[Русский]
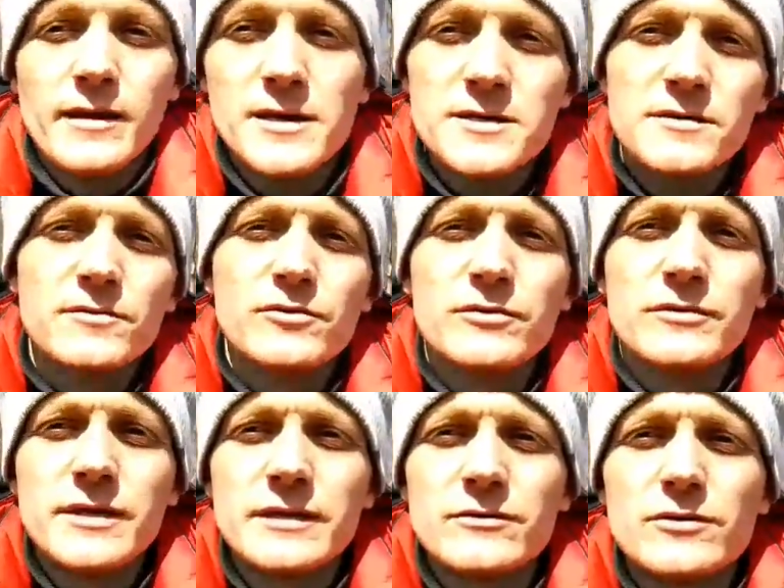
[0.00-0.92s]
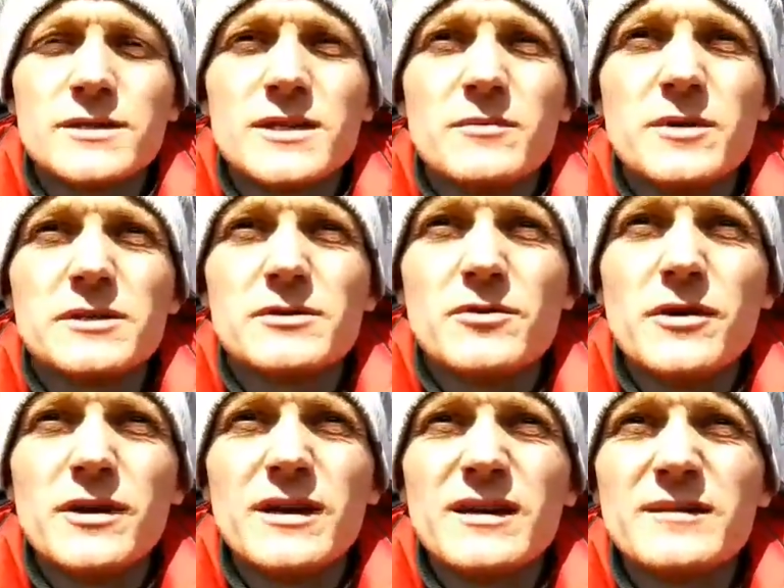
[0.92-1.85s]
Я живу на той самой
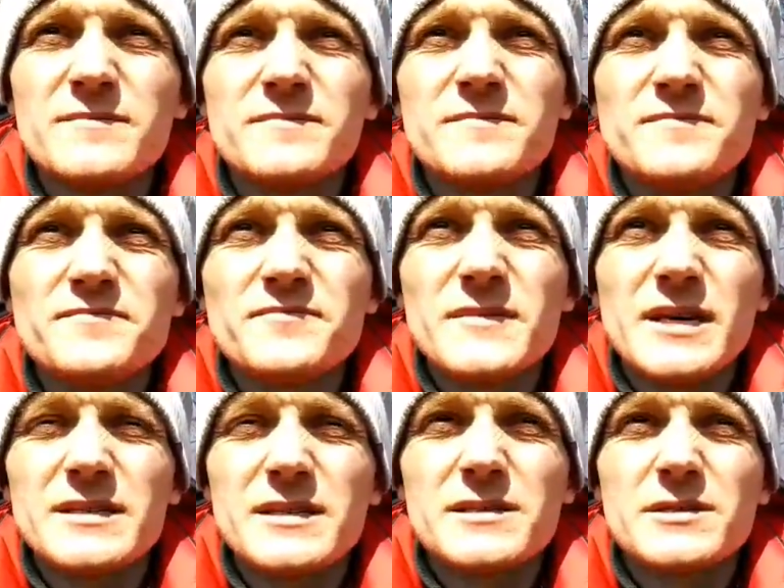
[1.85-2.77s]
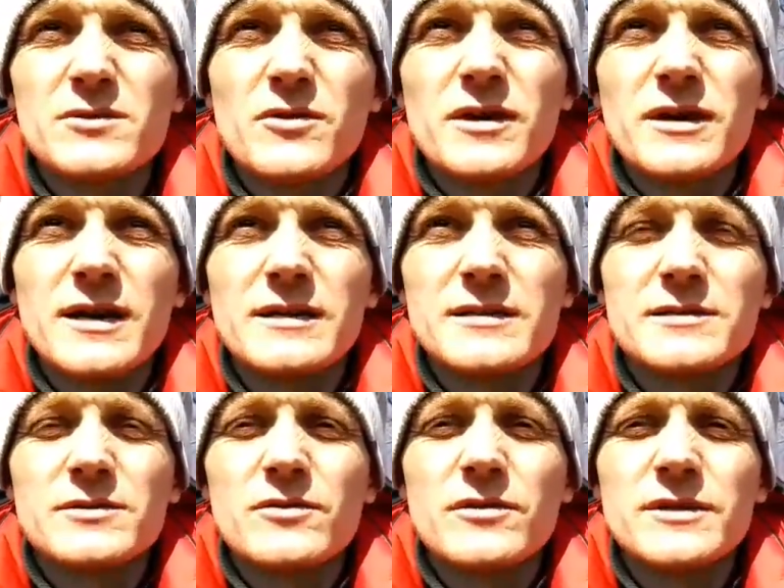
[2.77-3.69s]
стройке. Эта стройка, это
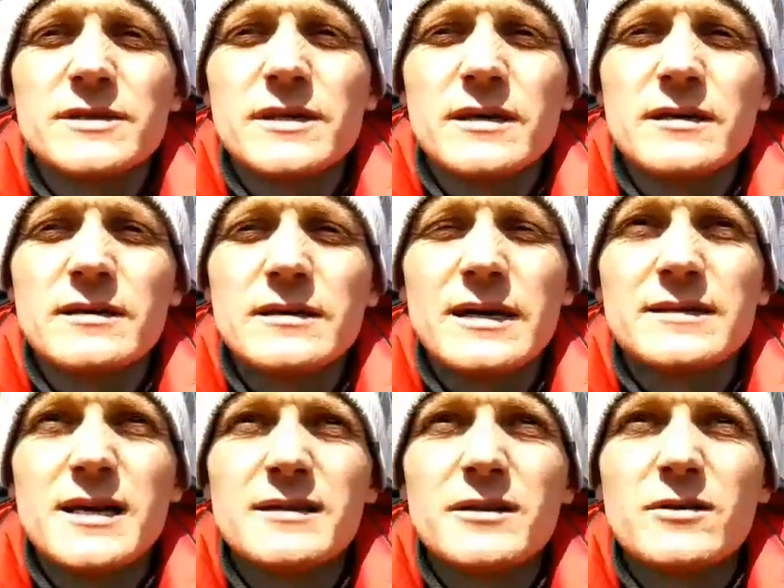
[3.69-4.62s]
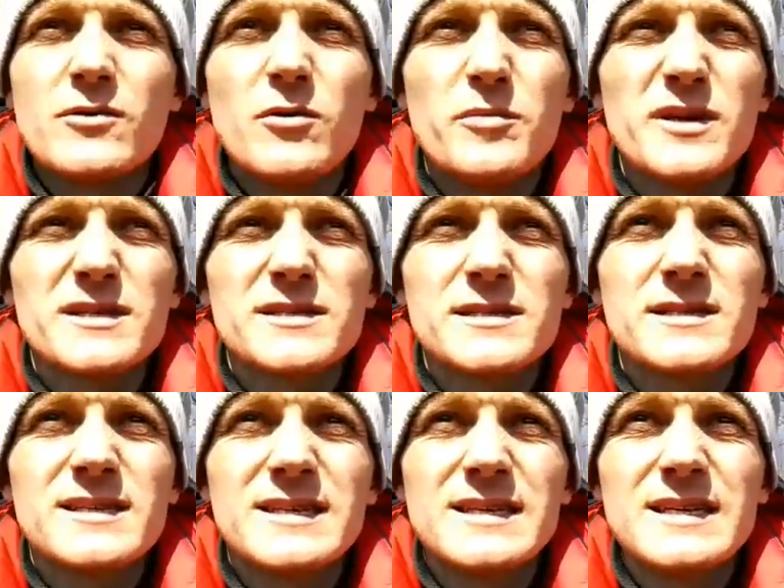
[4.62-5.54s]
строится отельный комплекс.
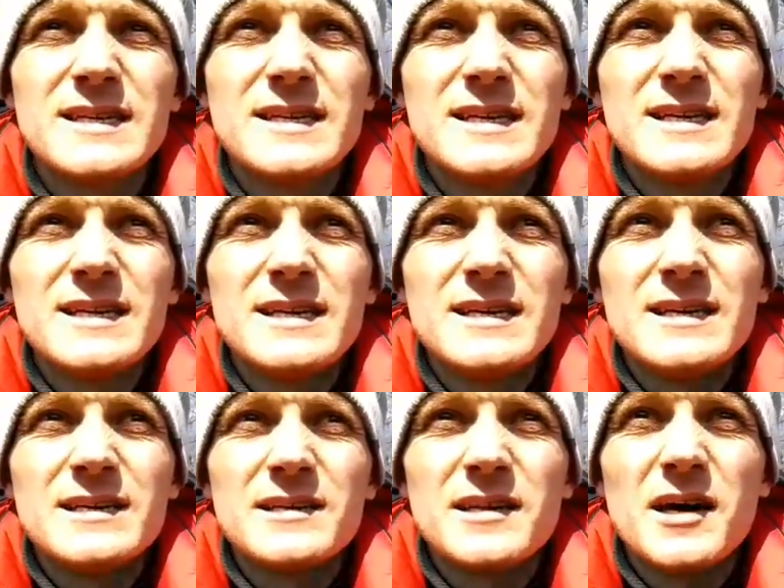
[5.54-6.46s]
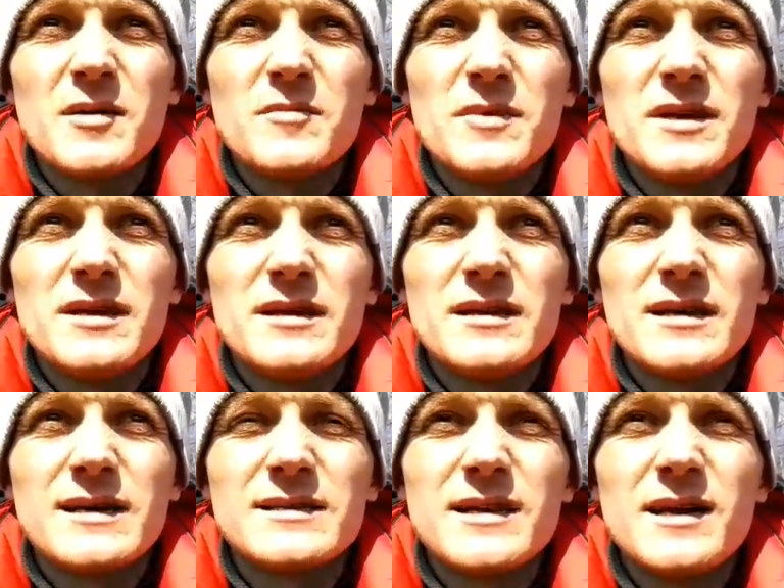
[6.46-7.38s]
Там и
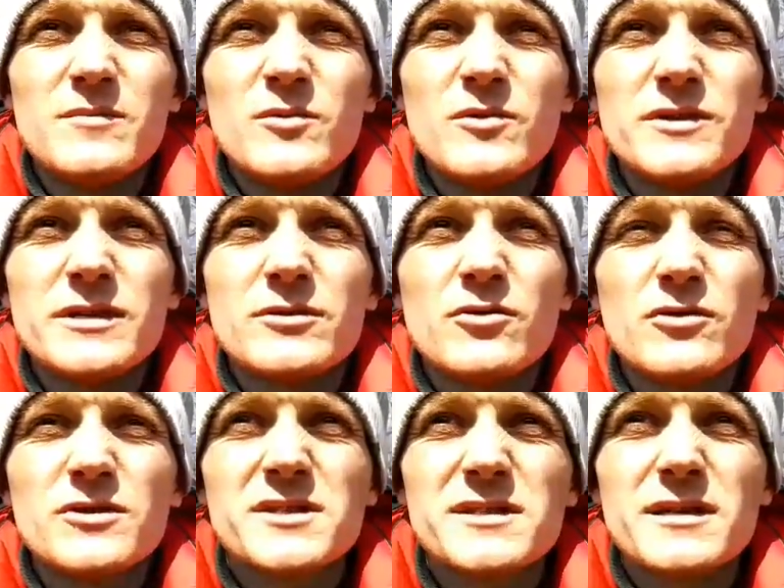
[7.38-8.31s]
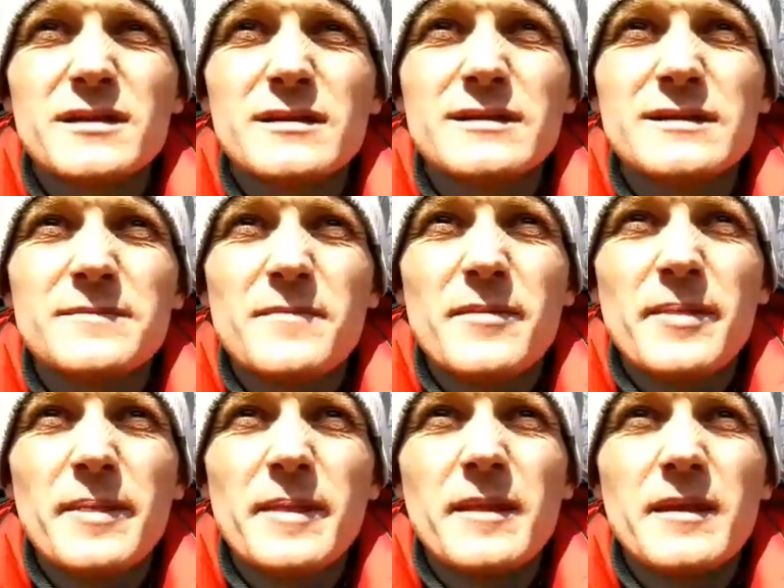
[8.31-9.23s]
отель будет, хостел,
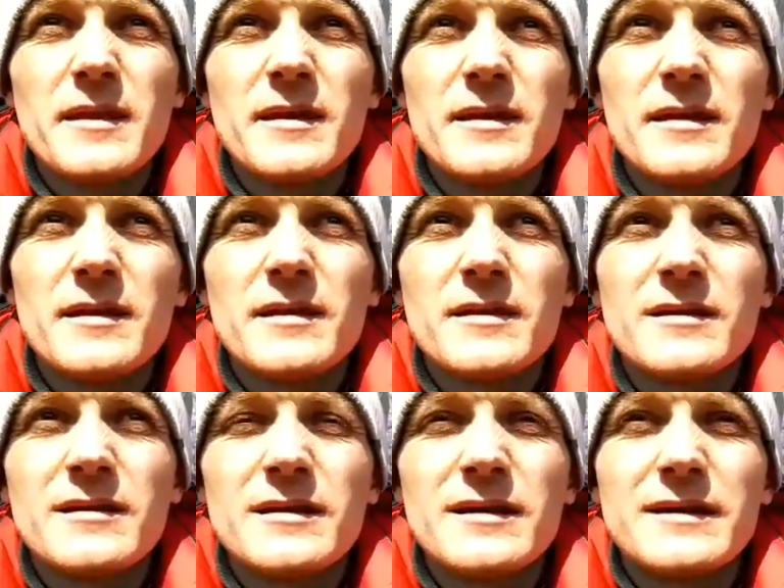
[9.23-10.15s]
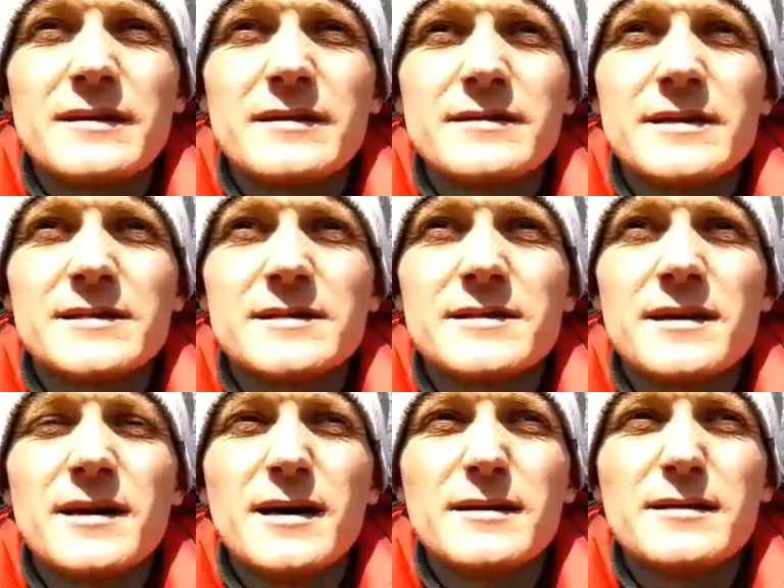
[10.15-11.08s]
и
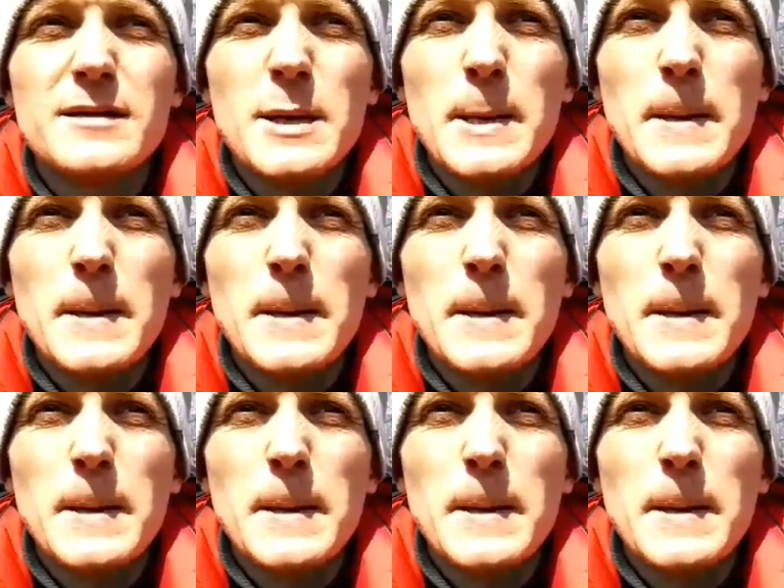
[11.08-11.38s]
ресторан.